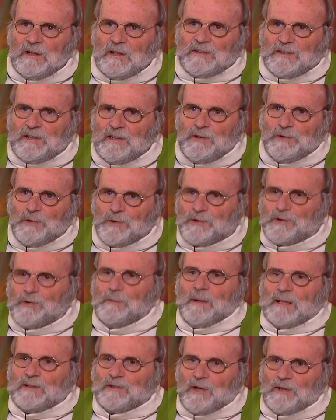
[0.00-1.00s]
est-il de se
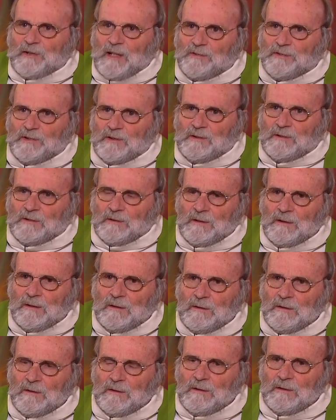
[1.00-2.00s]
mettre en avant
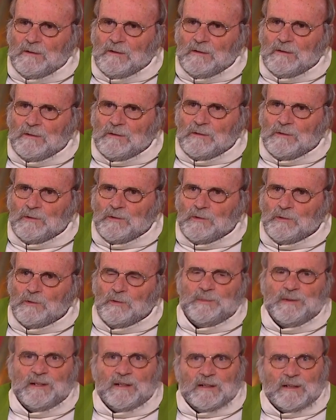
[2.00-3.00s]

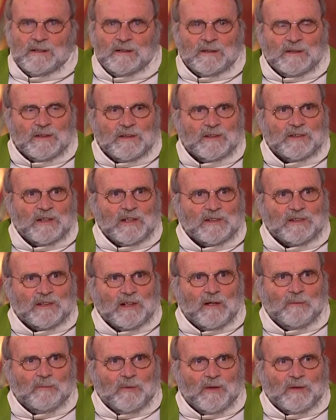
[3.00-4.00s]
ou bien,
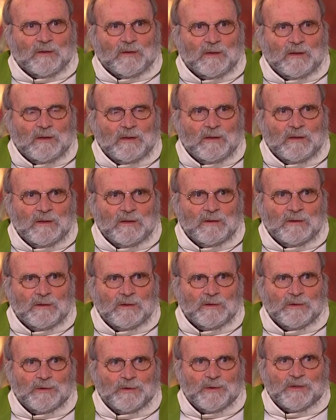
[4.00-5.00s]
sincèrement,
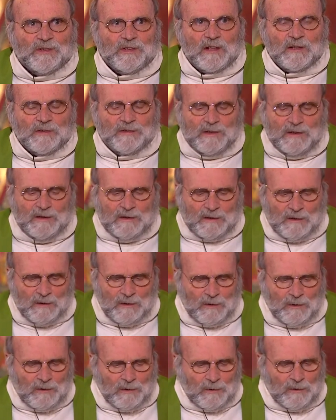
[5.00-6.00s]
de servir
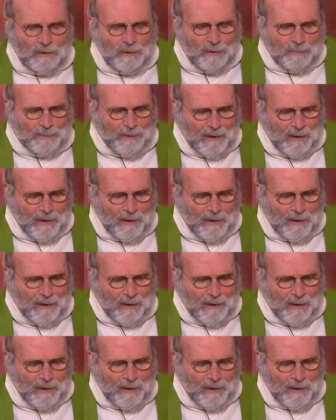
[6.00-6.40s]
le